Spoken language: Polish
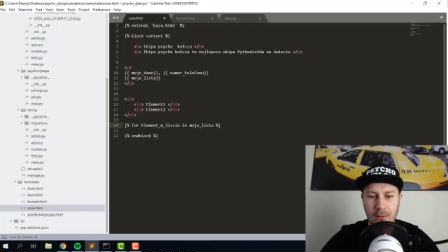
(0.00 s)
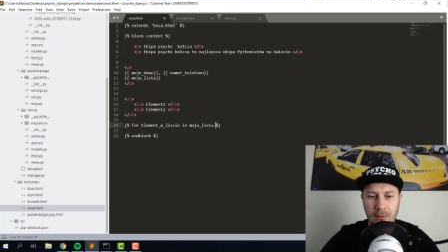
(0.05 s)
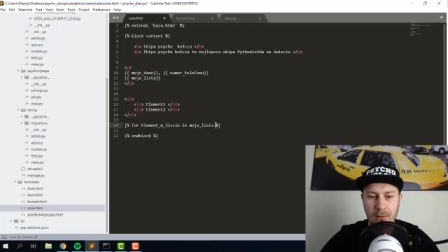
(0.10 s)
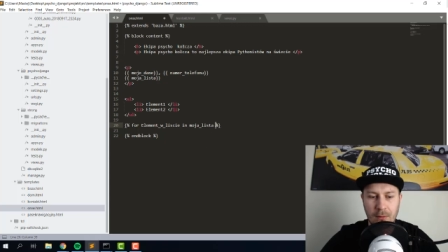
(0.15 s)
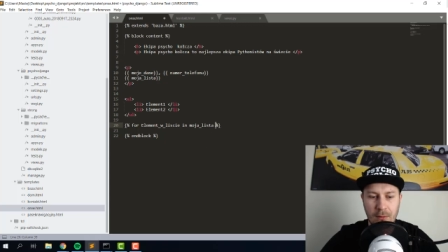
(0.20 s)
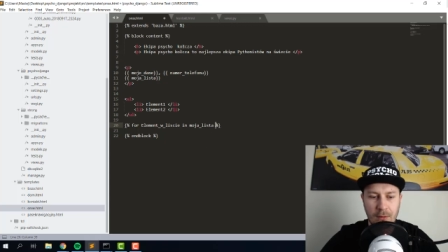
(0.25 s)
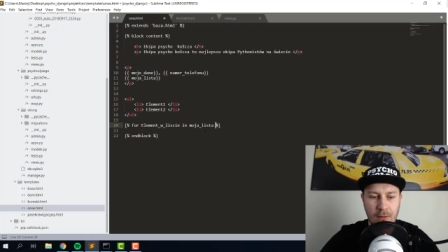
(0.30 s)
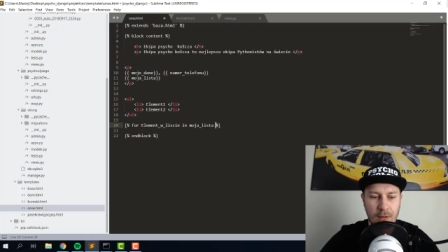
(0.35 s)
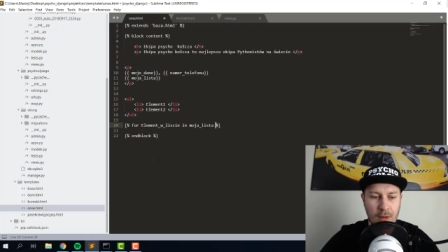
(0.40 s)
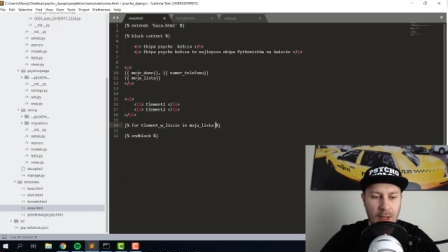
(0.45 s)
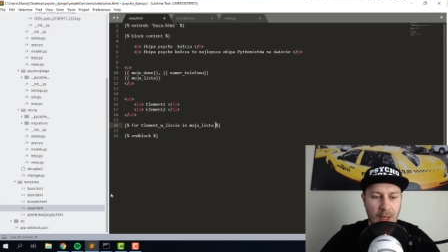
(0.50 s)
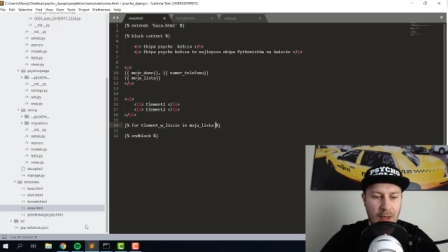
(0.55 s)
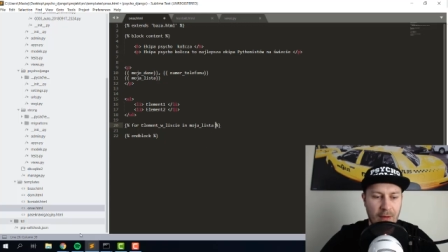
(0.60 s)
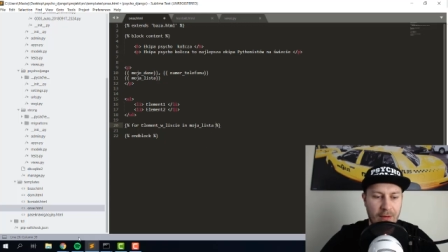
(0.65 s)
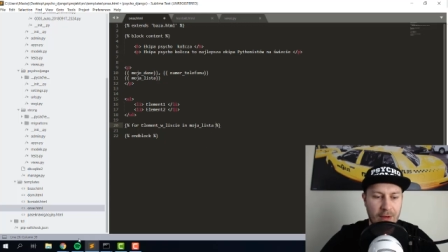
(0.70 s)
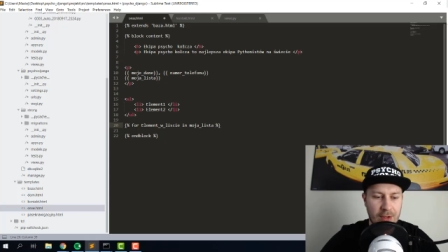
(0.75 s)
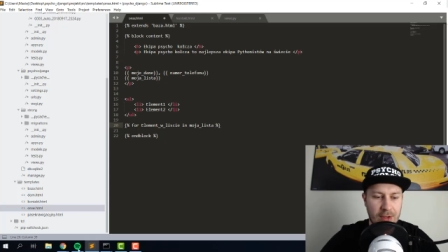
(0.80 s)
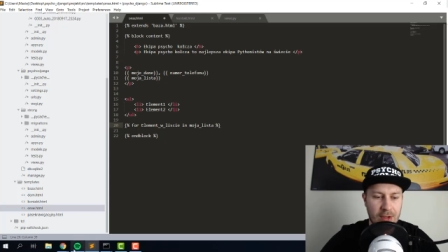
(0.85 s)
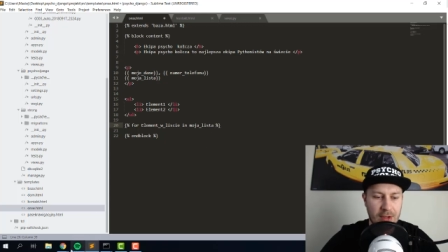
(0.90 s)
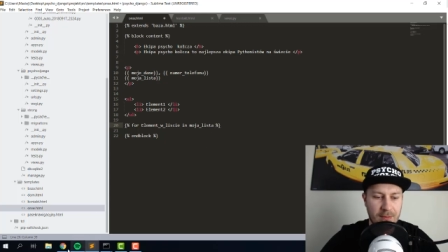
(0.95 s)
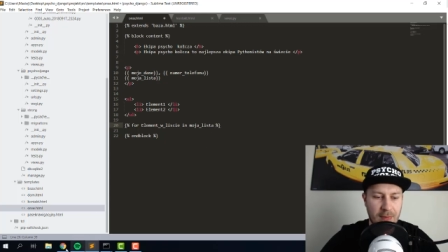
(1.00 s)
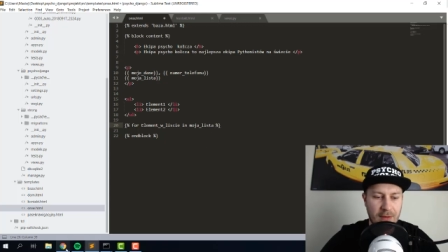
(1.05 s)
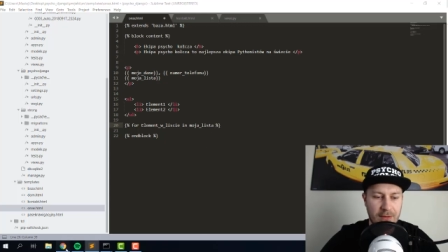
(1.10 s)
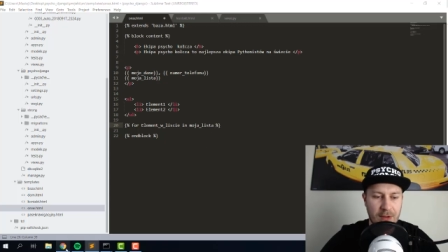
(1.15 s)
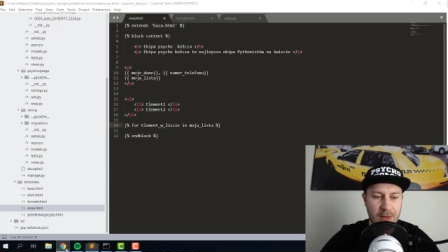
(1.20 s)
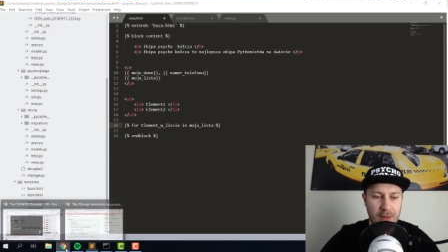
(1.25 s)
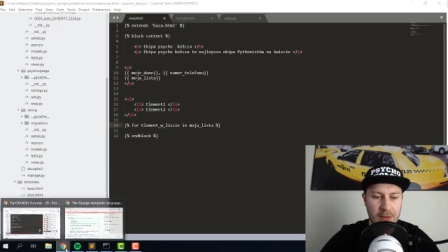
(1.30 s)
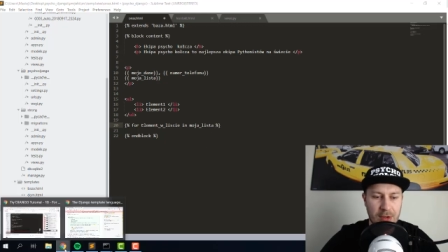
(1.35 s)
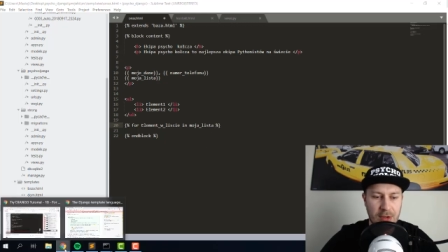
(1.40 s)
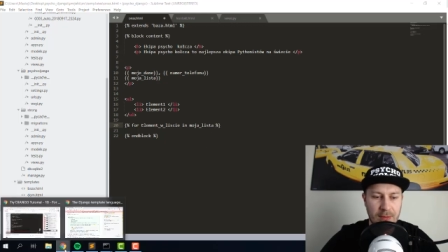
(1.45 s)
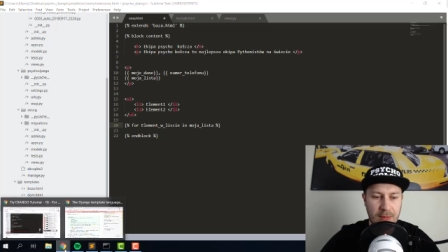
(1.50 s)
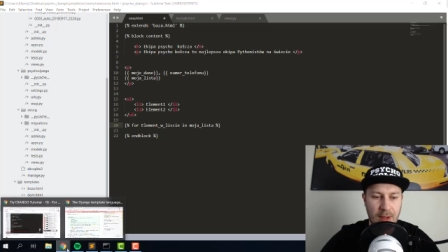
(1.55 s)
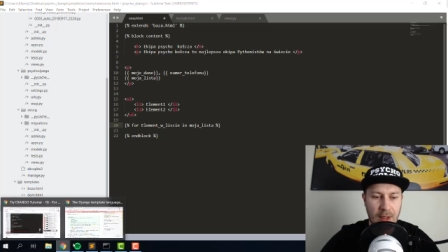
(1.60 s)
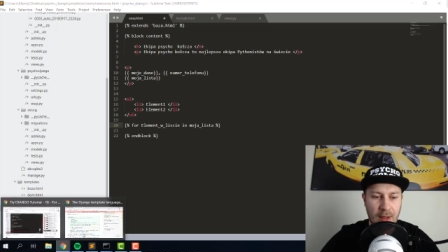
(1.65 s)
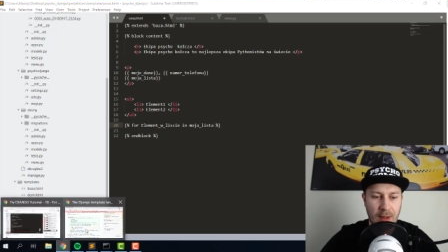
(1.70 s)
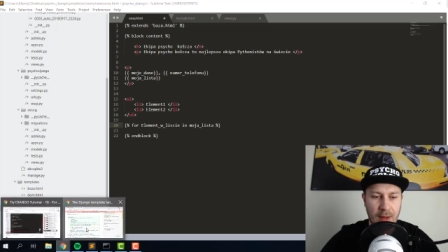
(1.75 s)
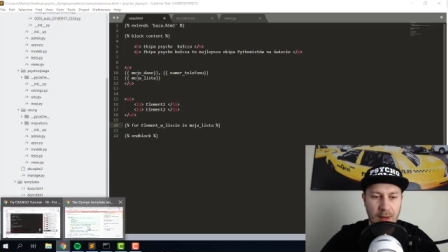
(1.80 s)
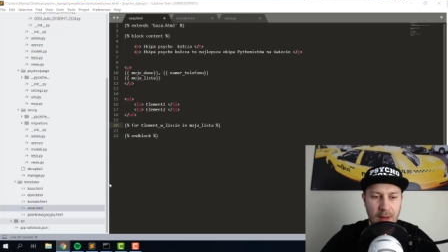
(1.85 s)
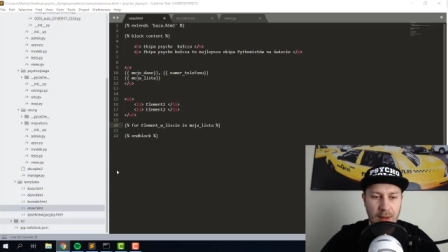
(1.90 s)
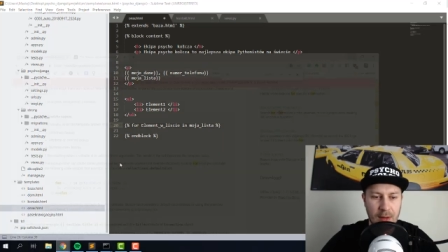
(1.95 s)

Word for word: Mm, a właśnie, sprawdzimy sobie